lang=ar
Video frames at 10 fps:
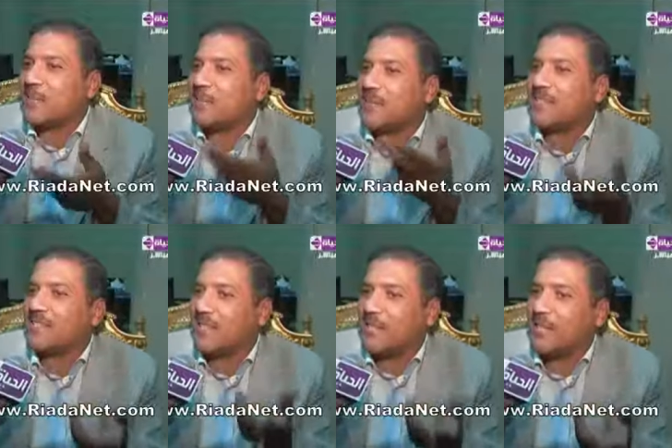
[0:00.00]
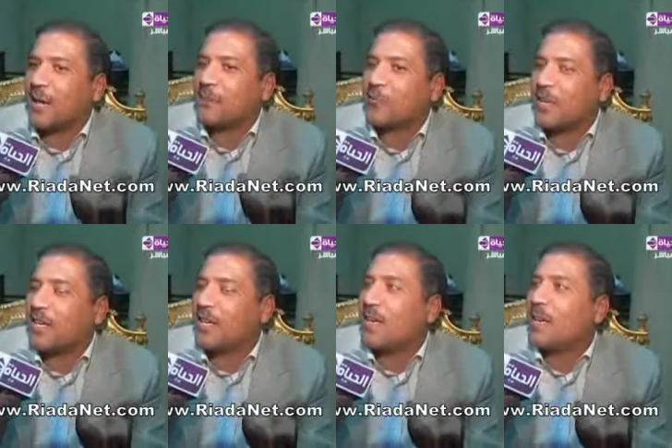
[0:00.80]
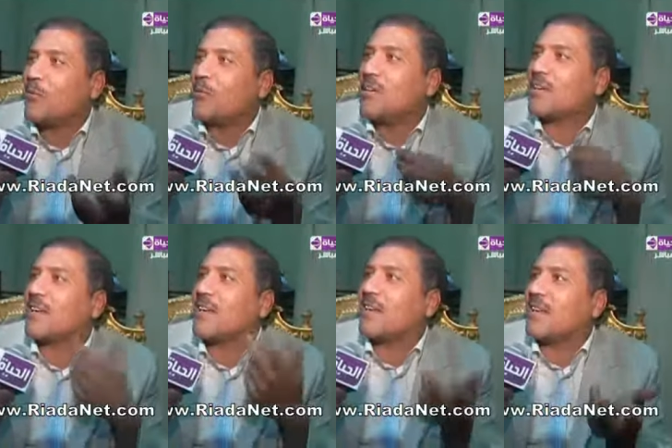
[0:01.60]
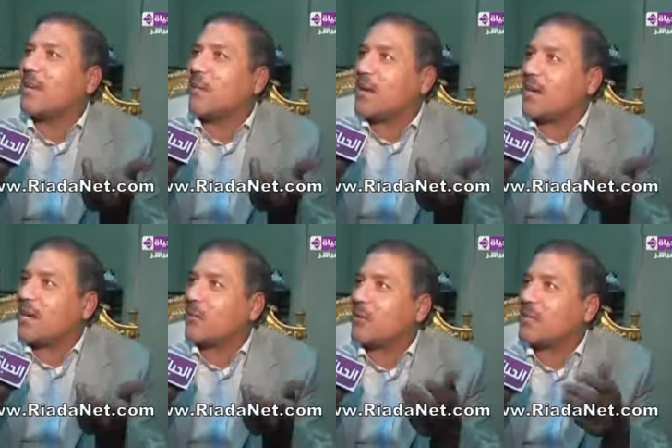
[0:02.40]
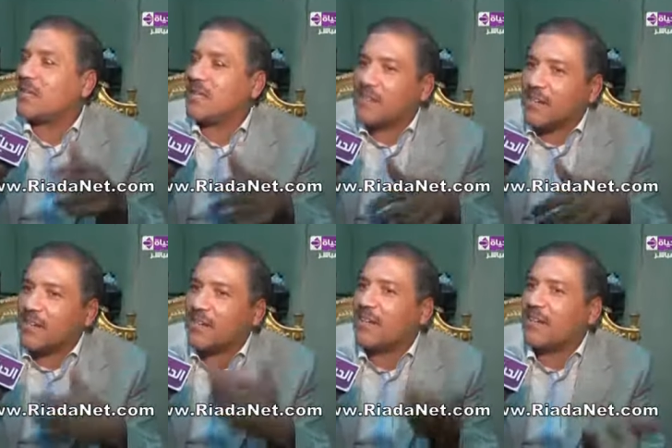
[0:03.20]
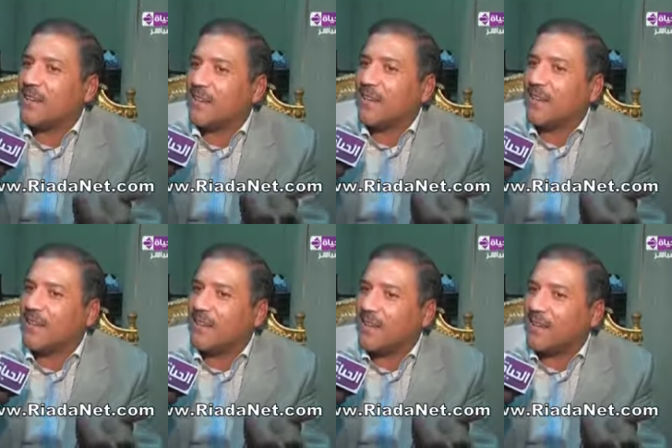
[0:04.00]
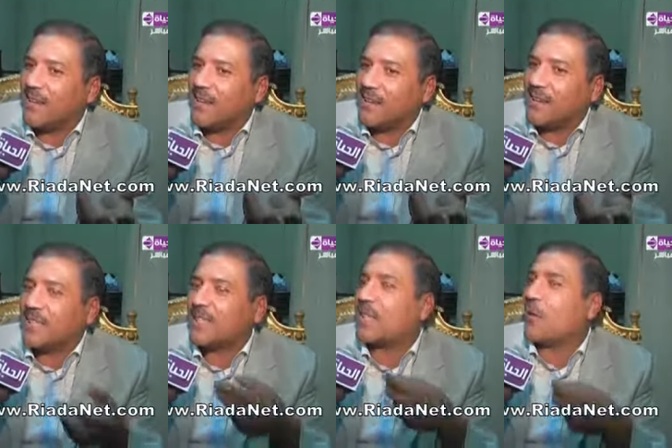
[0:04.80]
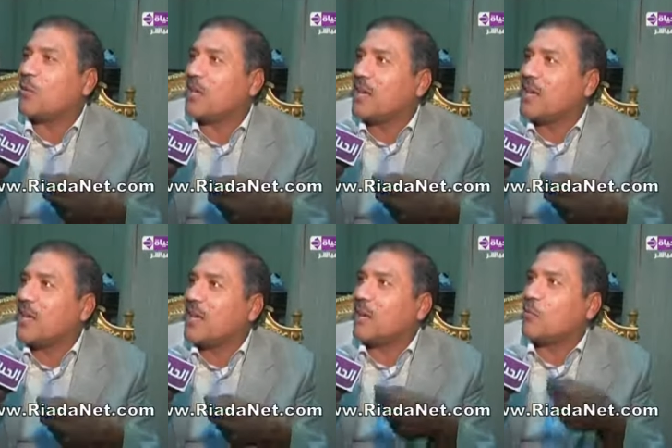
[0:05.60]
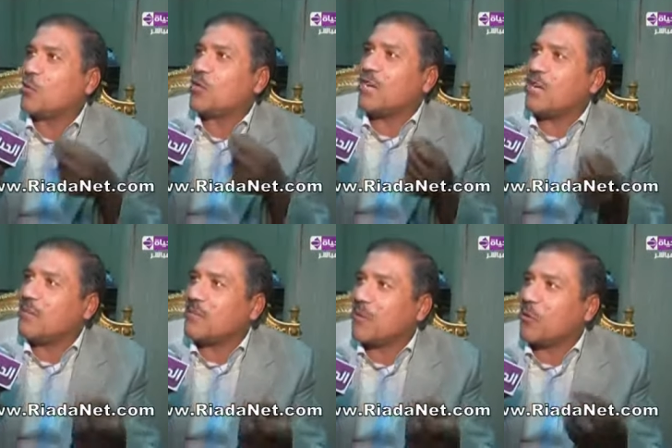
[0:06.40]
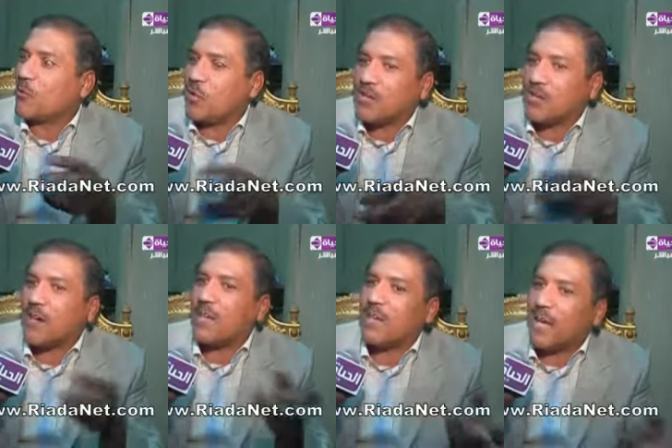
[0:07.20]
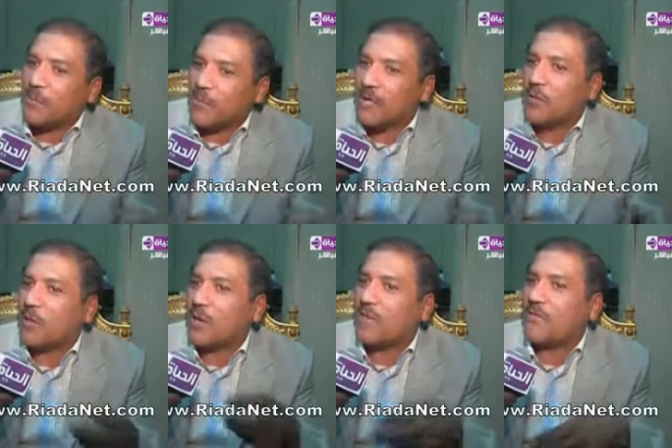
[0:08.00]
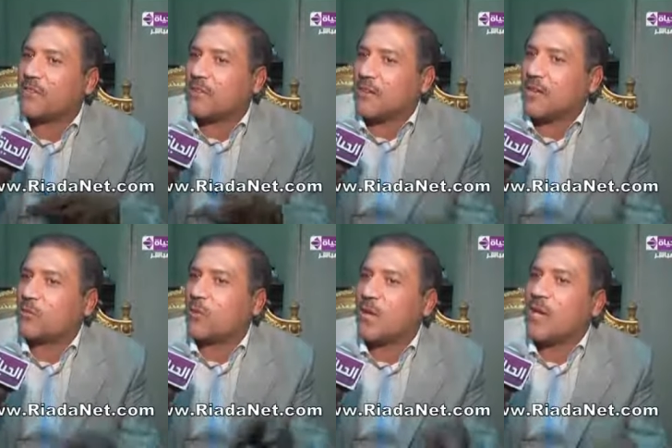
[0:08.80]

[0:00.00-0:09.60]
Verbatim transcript: لازم الناس تتعب شويه وتقرا اللوائح وتقرا الاتحاد الدولي آه، بيتيح امتى موضوع انتقال اللاعبين وايه الفترات